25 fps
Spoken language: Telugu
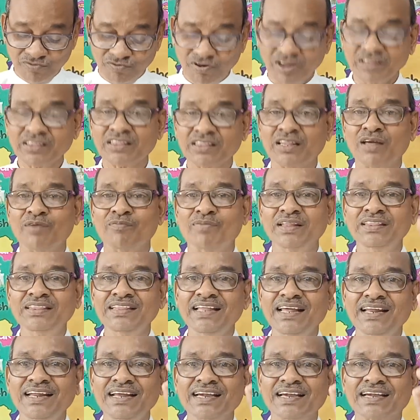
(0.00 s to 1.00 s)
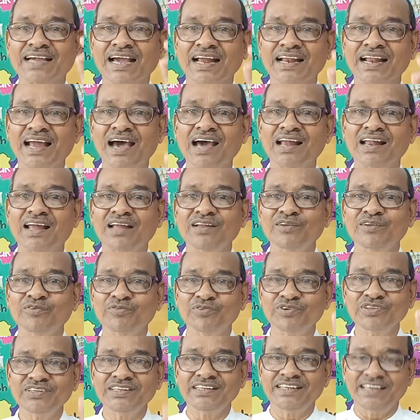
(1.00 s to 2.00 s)
వంద మందిని కనాలని
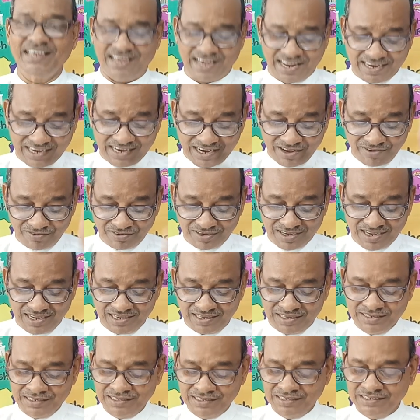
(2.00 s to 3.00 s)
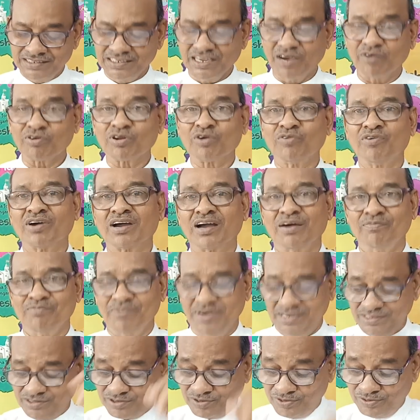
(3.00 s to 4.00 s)
ఉంది అన్నావుగా ఎవరో ఒక
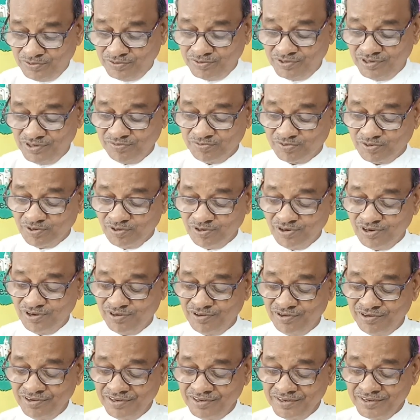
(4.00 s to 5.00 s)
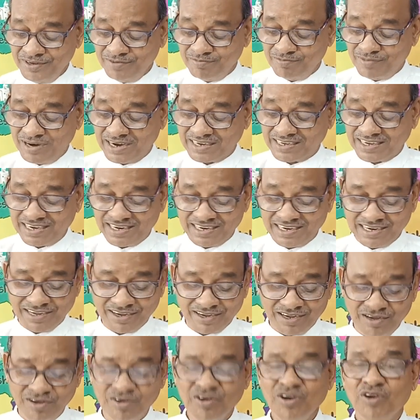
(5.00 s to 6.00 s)
అమ్మాయితో నువ్వు ఫోన్లో
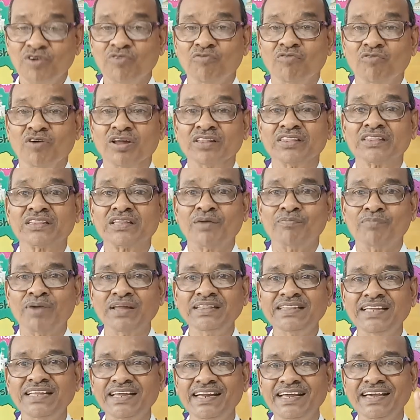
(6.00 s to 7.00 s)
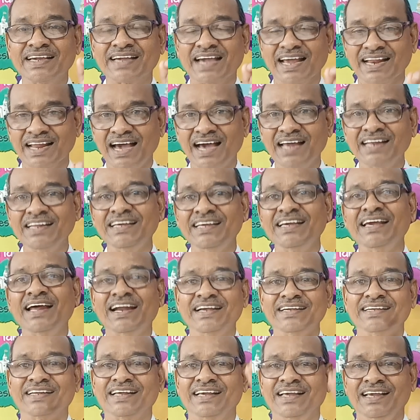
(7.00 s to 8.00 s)
మాట్లాడాగా వంద మందిని కనాలి
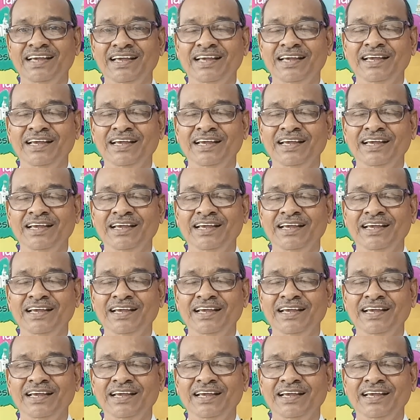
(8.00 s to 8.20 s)
అంటే